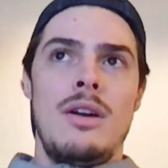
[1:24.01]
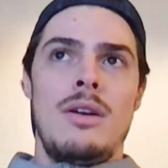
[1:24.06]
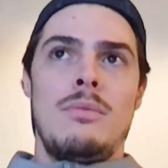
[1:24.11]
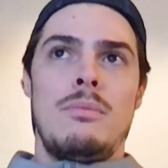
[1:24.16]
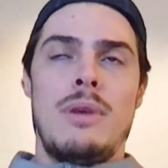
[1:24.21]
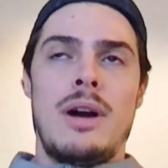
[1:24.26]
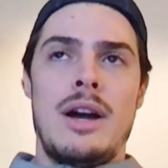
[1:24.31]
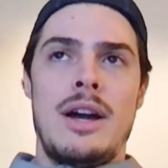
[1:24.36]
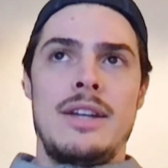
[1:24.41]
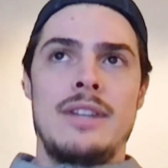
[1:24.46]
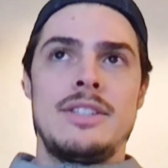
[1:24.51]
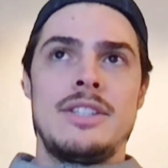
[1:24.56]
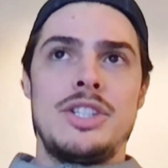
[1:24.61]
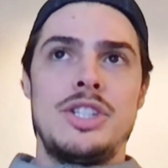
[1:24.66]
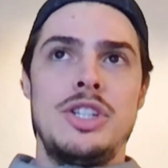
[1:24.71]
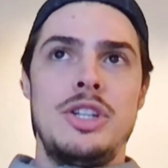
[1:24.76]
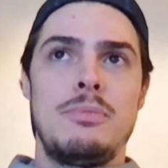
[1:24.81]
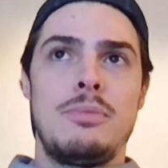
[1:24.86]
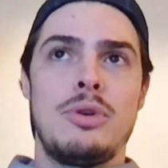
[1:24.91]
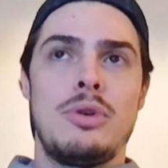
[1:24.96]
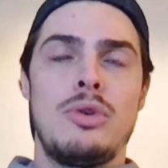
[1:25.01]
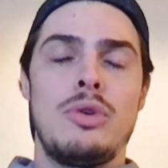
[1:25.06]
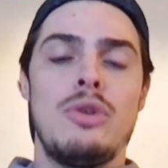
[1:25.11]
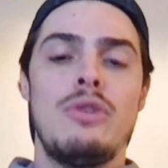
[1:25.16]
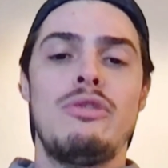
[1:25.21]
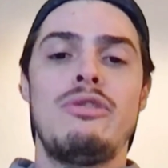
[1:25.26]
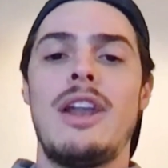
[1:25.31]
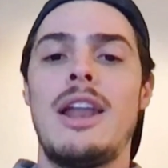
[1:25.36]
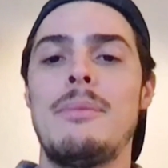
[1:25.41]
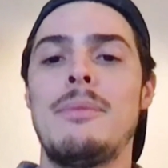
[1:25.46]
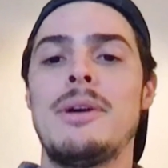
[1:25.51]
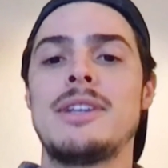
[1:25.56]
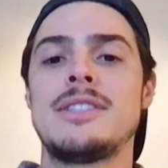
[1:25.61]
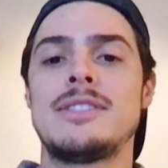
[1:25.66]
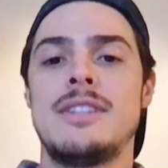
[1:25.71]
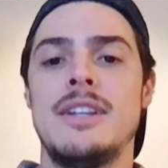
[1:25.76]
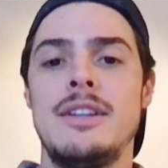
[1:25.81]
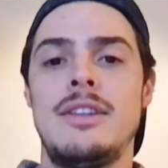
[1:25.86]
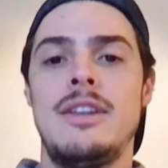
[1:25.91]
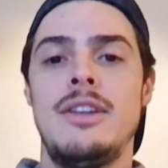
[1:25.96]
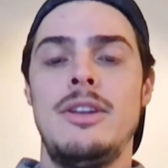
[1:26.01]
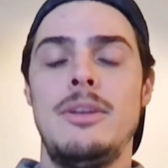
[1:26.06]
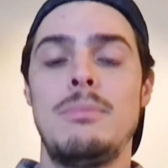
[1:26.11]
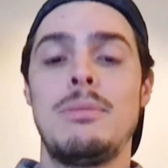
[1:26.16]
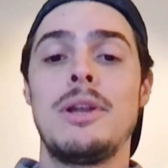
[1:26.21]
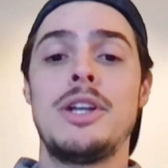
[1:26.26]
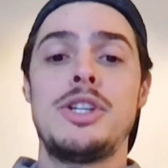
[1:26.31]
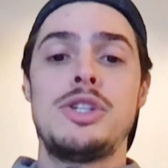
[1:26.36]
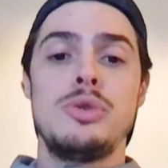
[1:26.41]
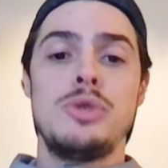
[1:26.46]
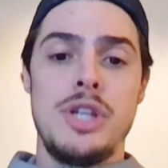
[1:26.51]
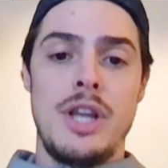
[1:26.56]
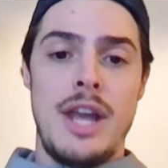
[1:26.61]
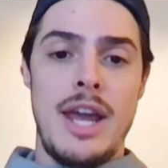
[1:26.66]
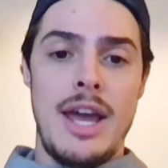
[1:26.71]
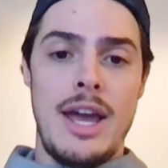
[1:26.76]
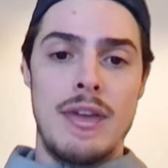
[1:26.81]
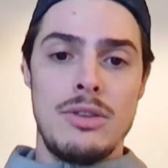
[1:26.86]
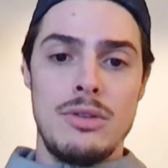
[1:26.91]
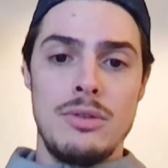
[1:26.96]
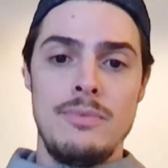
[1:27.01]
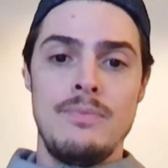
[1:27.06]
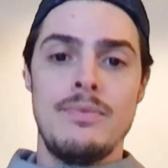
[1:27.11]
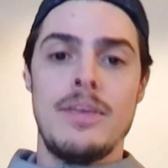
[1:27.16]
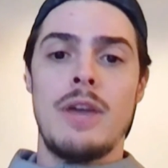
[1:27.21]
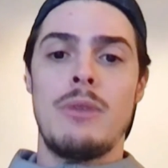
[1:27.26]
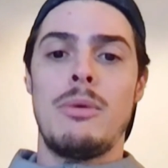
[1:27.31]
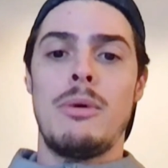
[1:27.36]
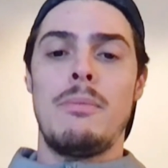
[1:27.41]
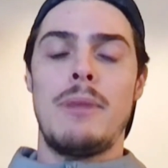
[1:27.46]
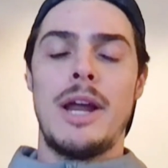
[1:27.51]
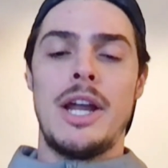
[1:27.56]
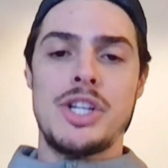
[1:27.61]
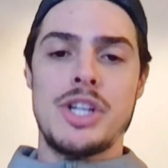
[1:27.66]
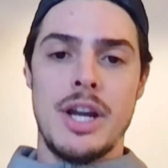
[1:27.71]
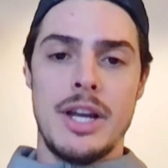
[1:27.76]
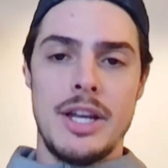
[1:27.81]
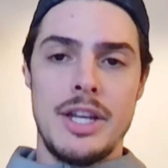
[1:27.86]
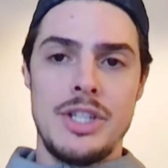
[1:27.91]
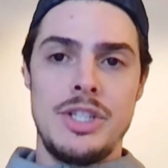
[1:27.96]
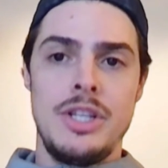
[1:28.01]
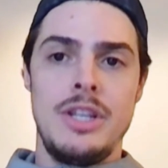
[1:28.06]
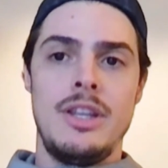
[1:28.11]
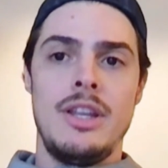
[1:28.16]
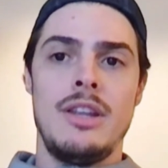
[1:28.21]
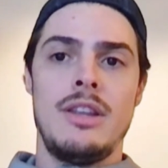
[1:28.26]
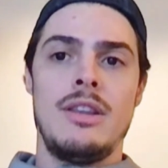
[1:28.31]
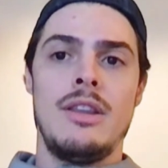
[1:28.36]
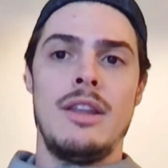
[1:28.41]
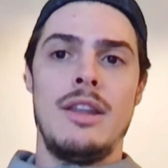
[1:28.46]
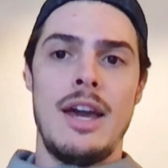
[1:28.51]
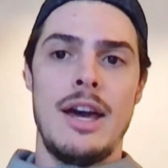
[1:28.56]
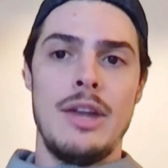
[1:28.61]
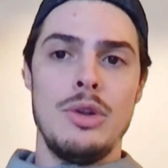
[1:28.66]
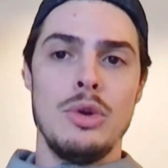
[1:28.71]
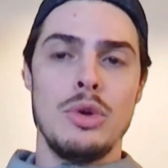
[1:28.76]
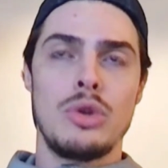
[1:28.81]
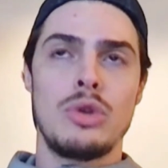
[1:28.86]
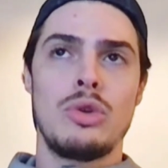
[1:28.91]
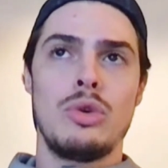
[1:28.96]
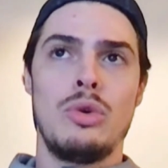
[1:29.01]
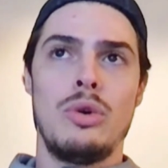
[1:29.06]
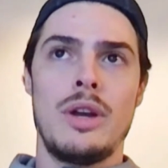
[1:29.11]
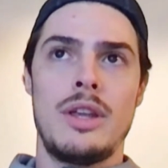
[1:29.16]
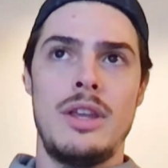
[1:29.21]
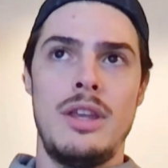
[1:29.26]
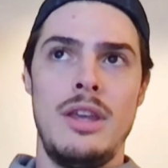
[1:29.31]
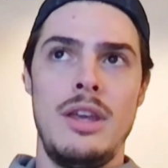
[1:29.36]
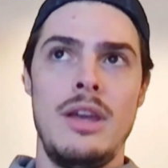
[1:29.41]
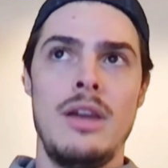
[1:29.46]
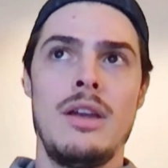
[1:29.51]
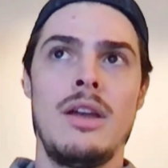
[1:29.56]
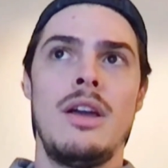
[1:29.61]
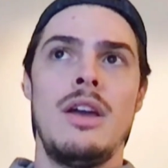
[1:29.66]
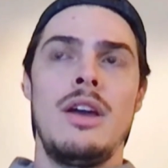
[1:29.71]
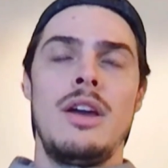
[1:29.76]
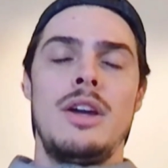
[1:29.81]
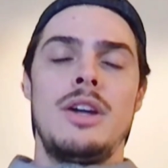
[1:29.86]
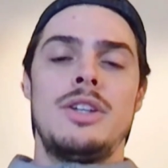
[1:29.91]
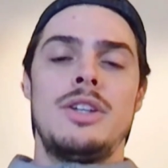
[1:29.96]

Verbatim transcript: mas a gente procurou falar bastante de plantio direto, que é uma prática que a gente né, adotou aqui.